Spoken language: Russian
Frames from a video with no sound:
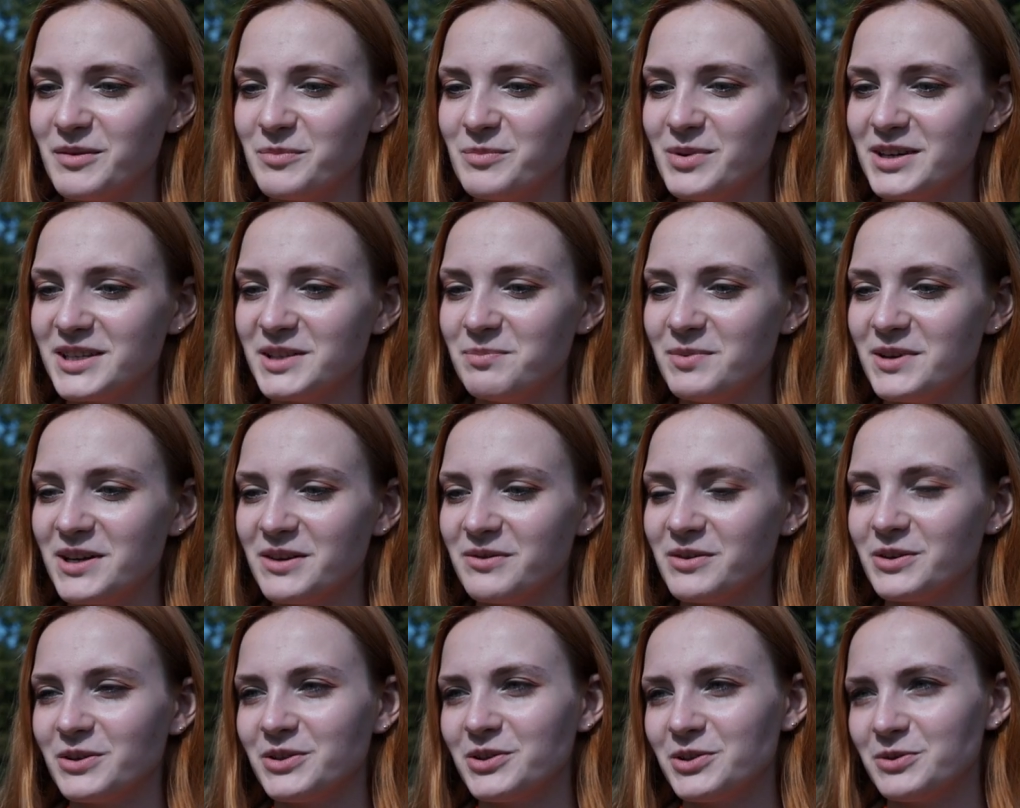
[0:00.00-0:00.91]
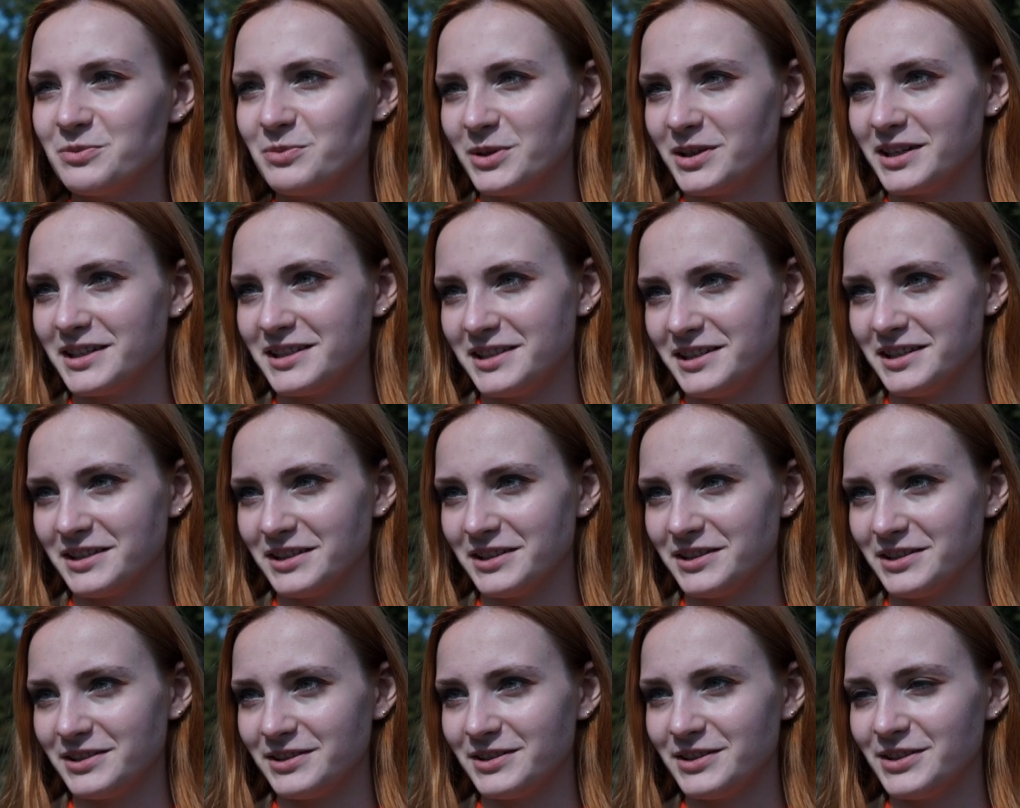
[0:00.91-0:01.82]
Быть первой очень бы
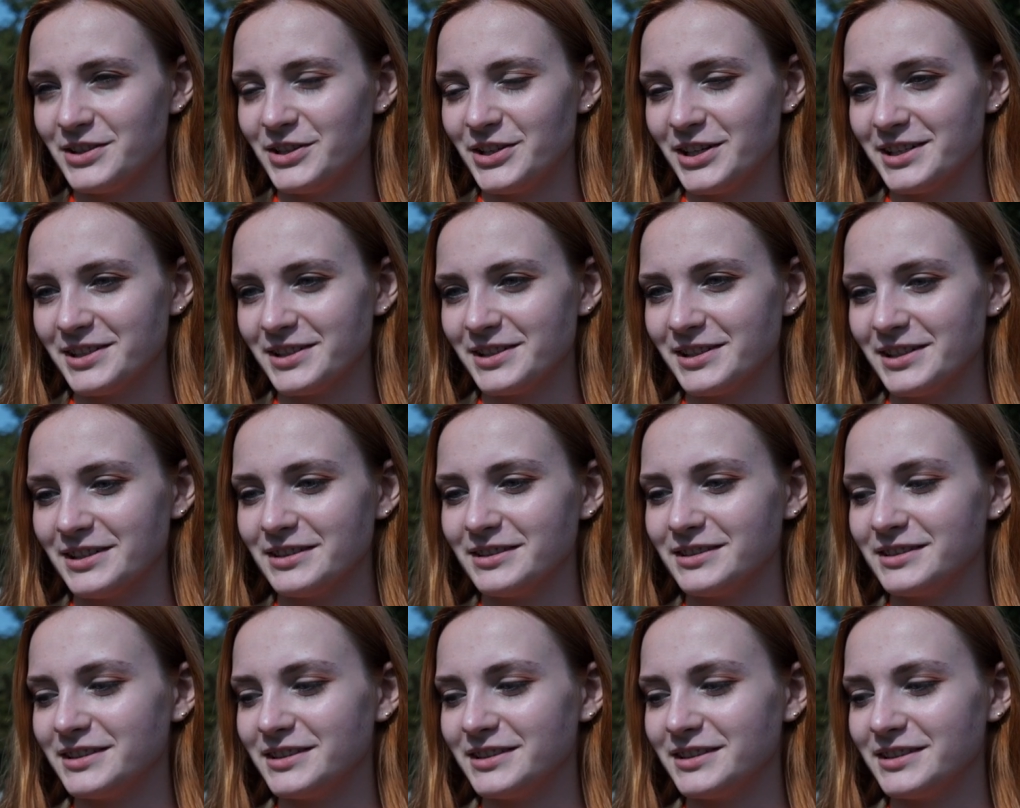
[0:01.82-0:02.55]
хотелось, честно.